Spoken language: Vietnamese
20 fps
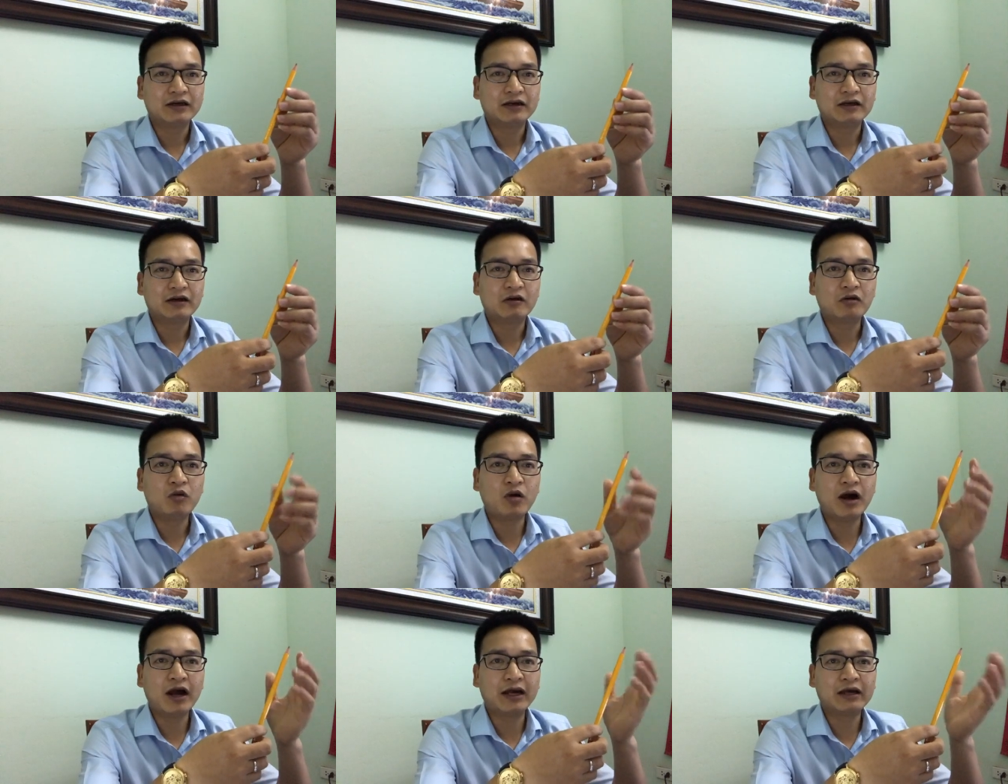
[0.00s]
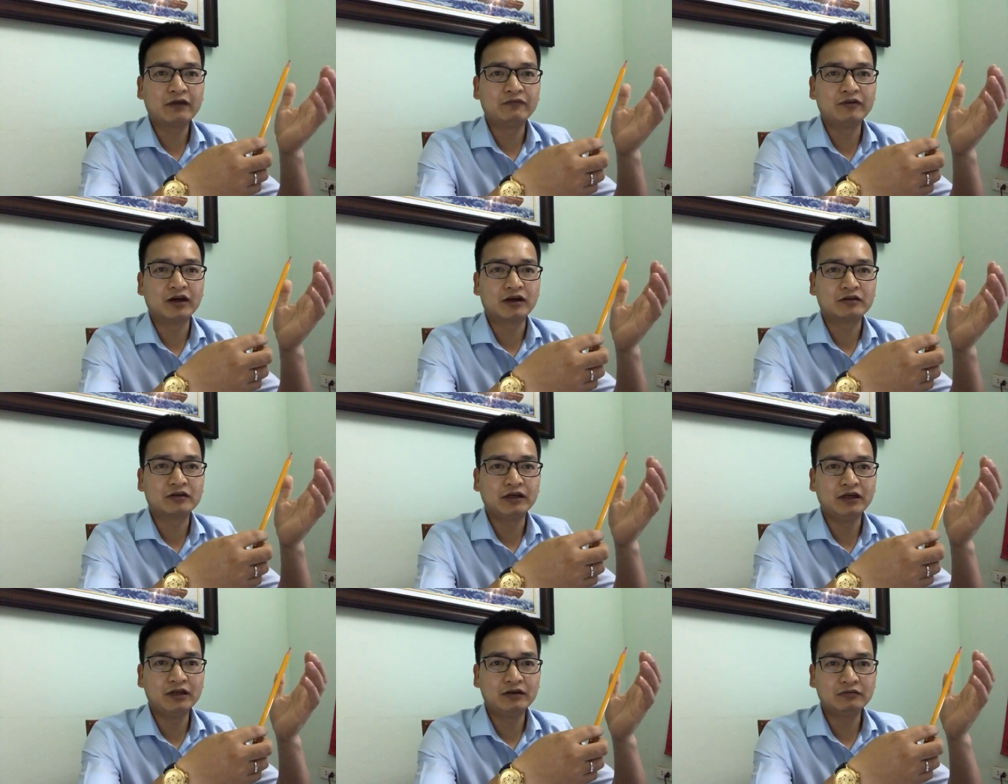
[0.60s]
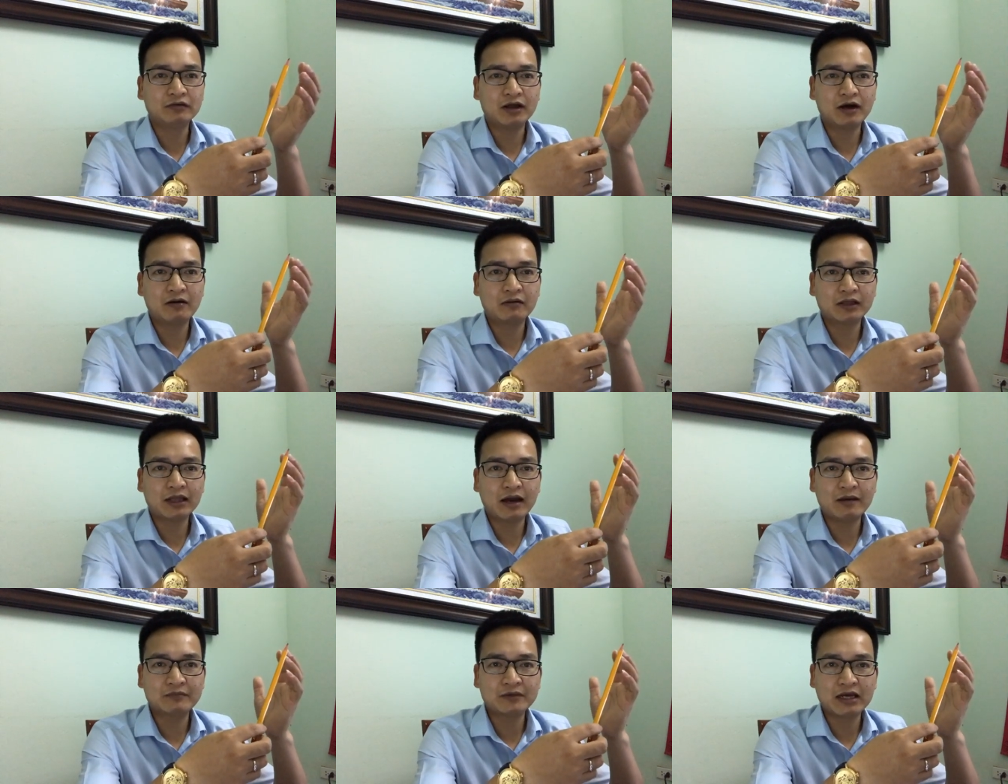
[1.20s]
đó ngoài cái việc khi chúng
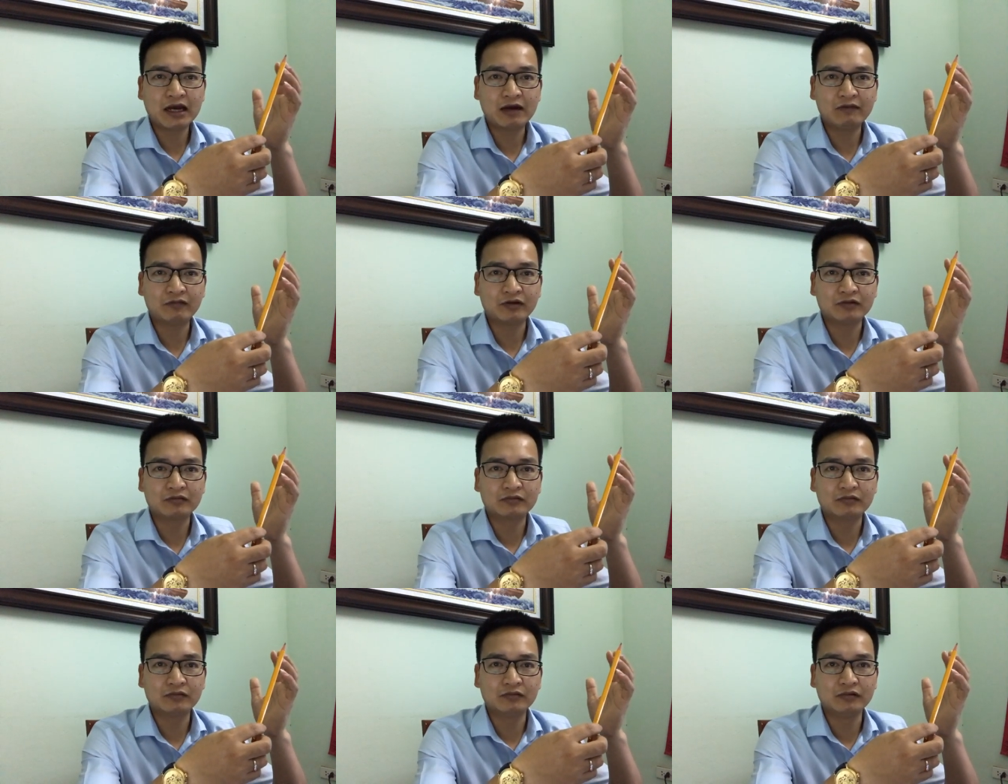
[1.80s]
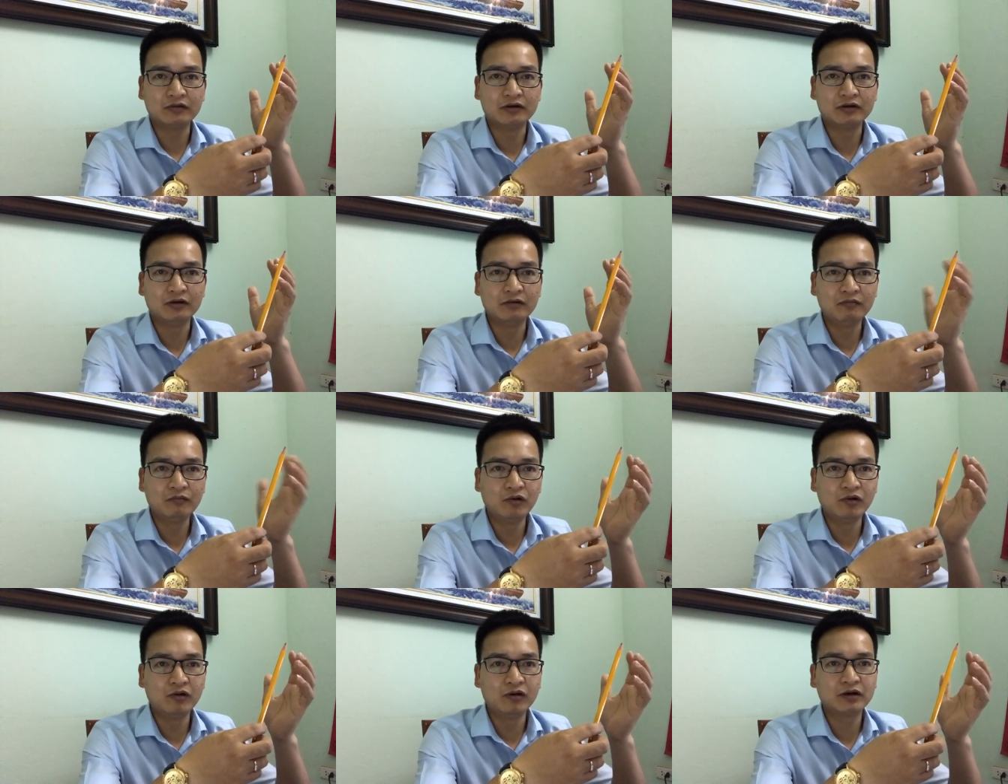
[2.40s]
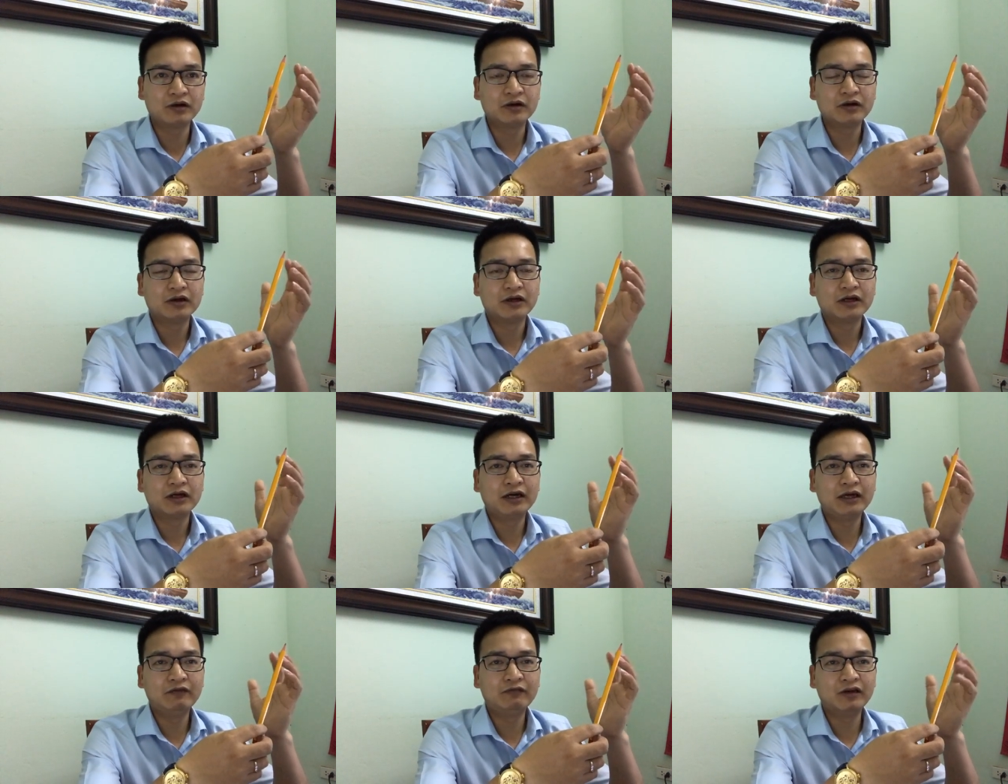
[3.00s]
ta tham gia vào hướng mua
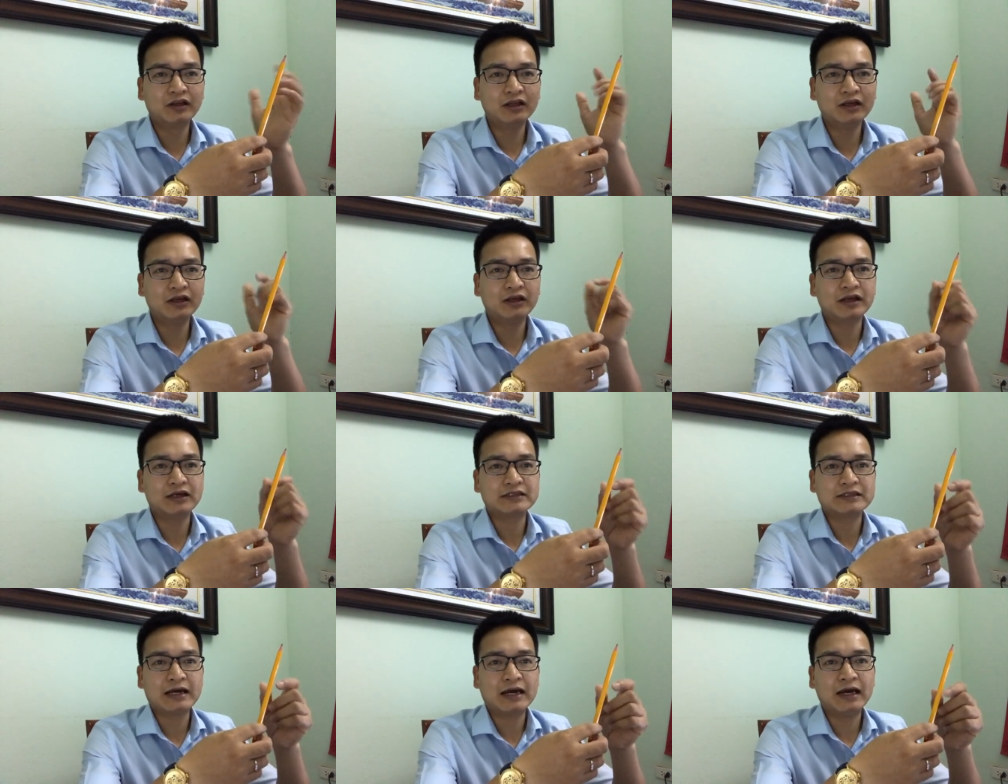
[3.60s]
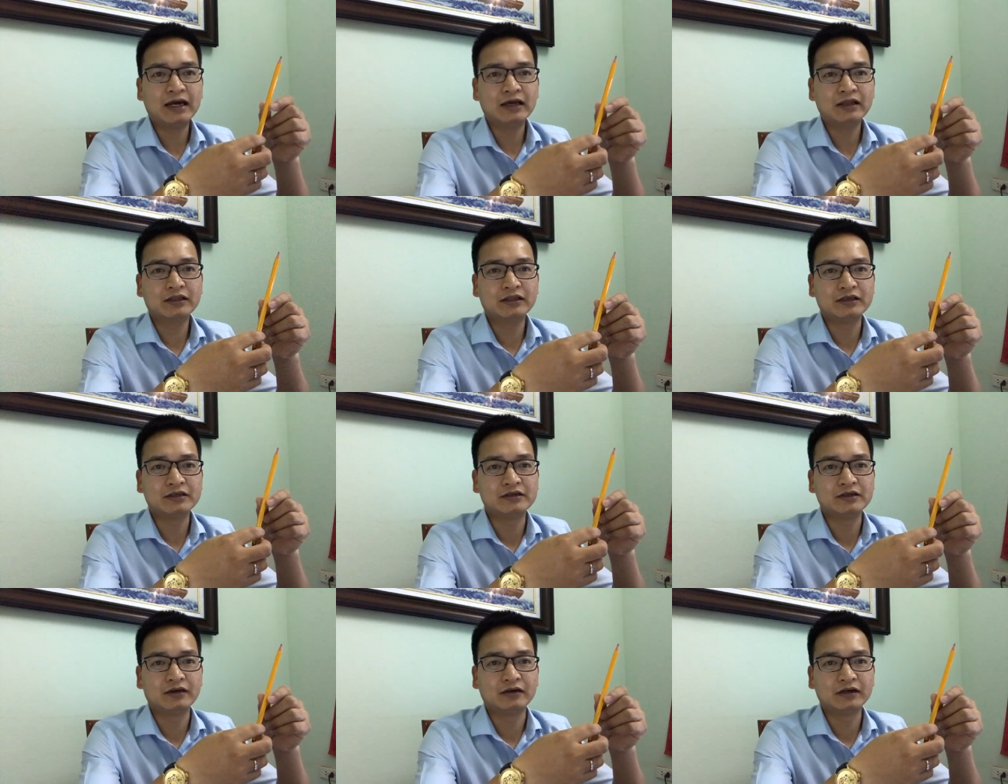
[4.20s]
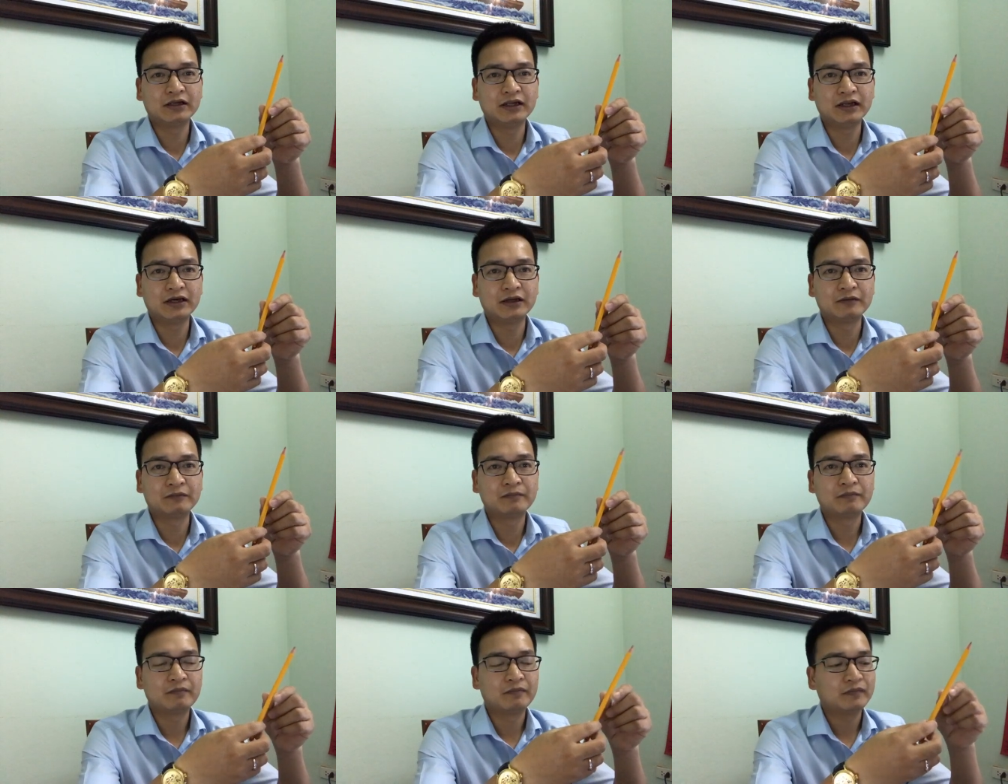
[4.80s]
khi phân tích là giá thị trường đi
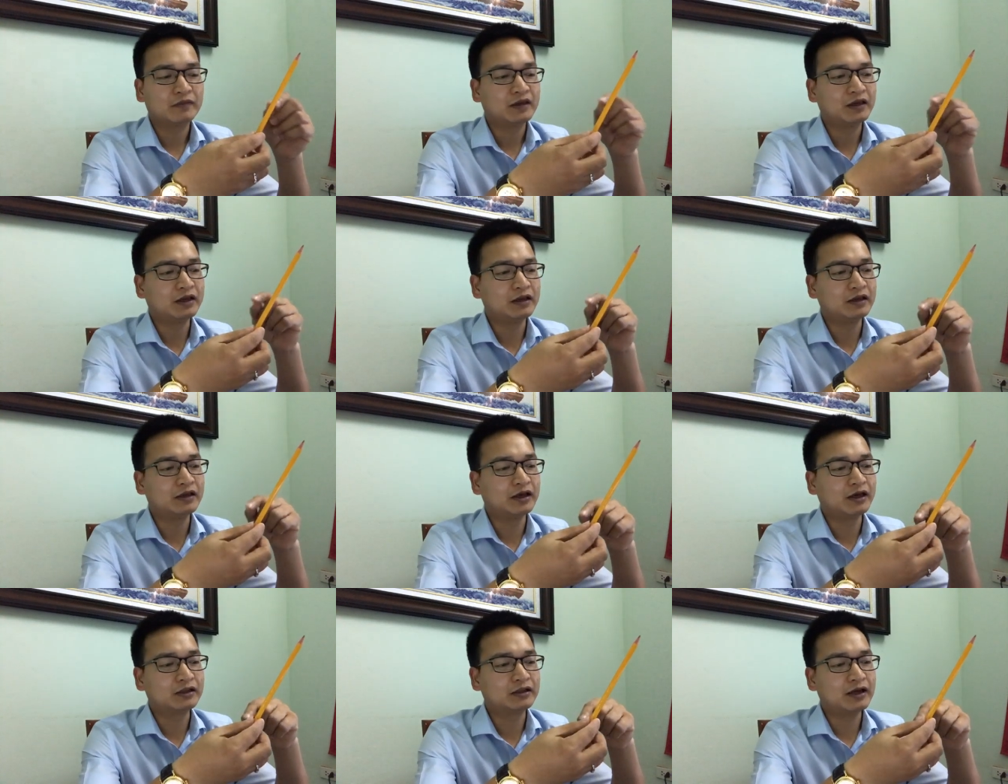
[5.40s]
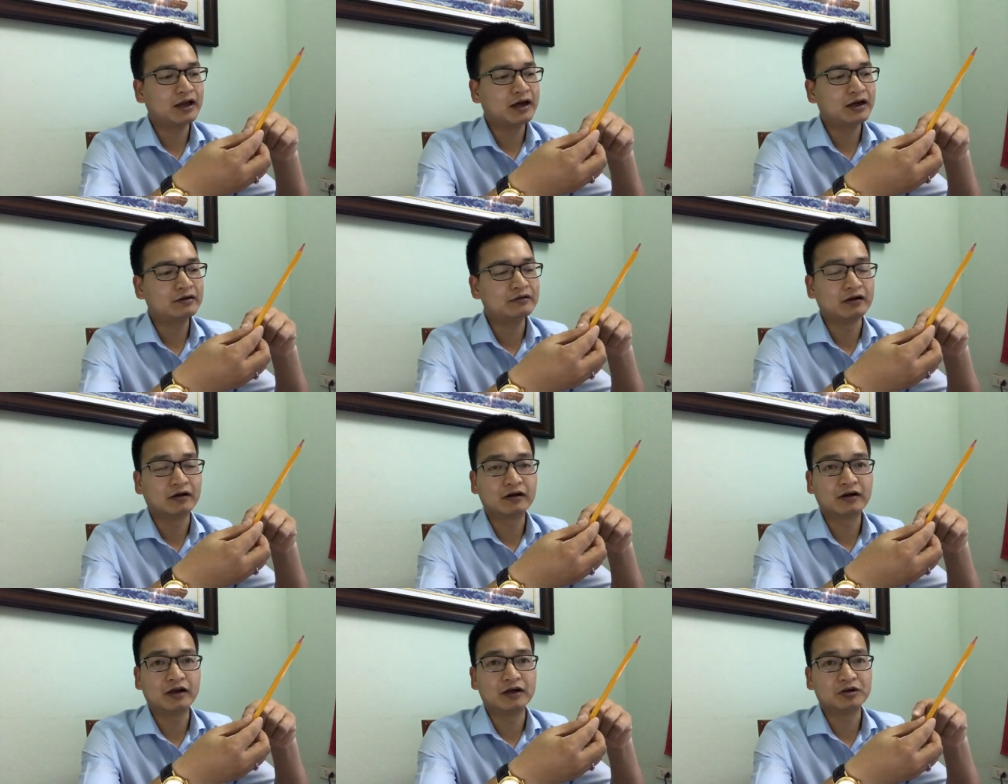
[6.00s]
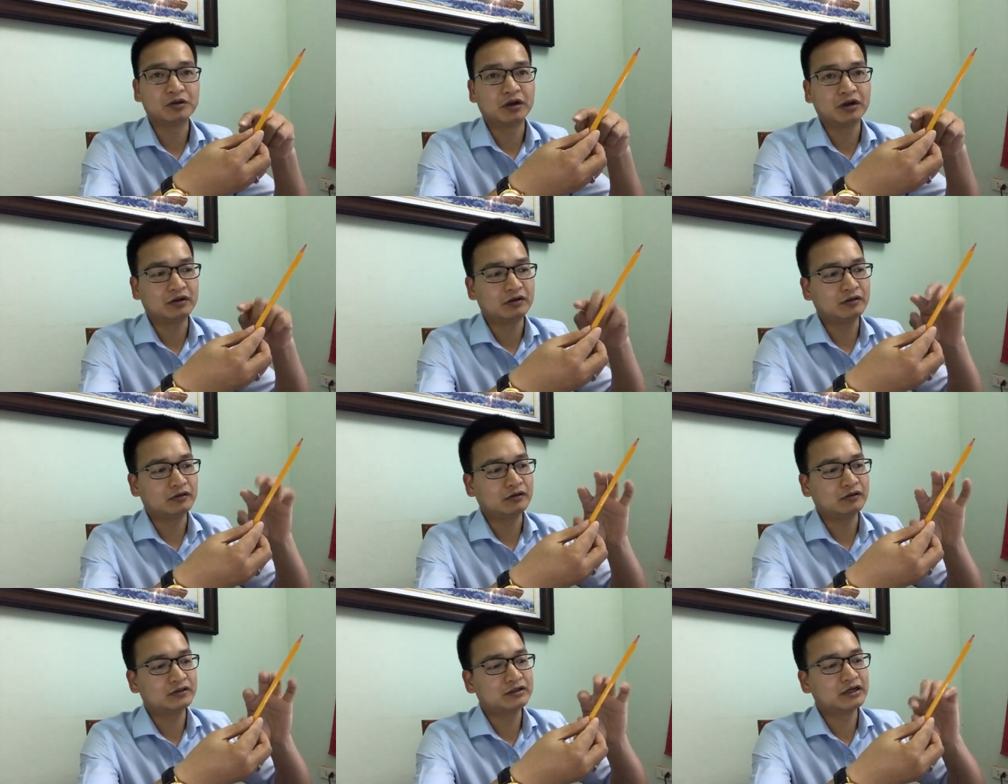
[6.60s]
lên thì để ta hưởng lợi nhuận
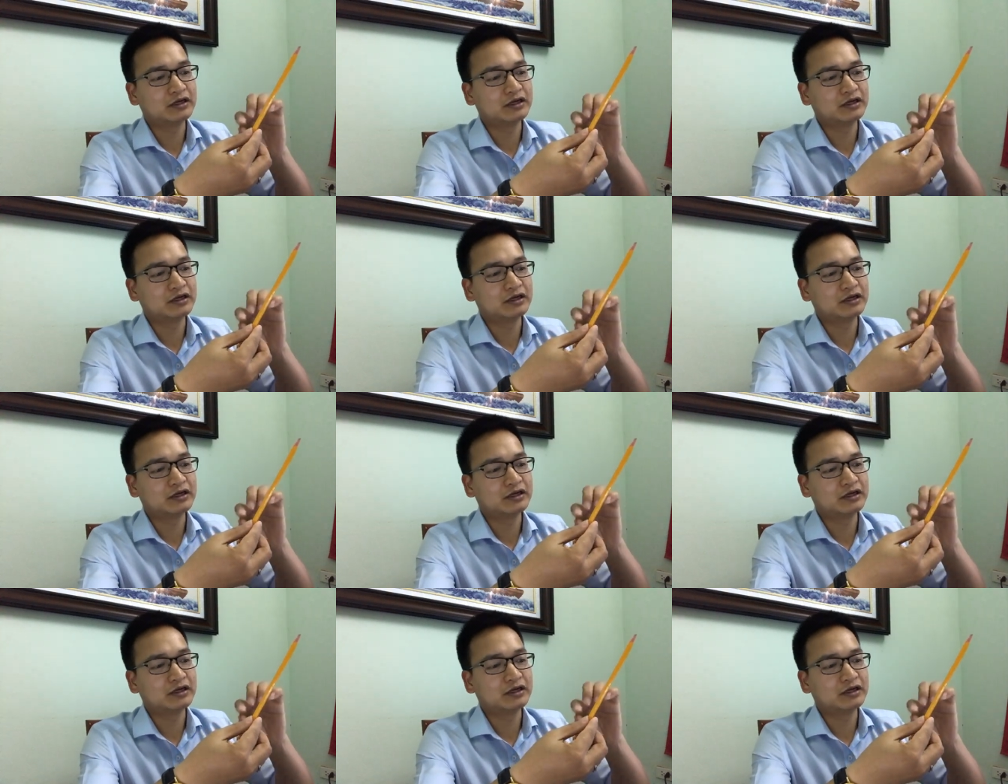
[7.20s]
ừ,